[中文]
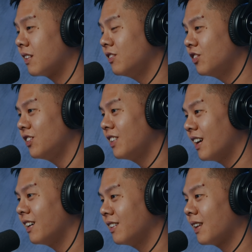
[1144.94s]
更新
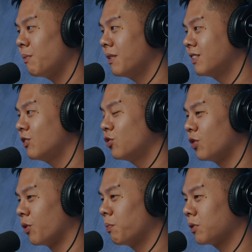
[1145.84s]
啊，他们的兴
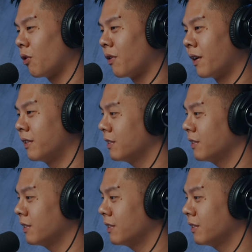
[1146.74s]
趣也会不同啊。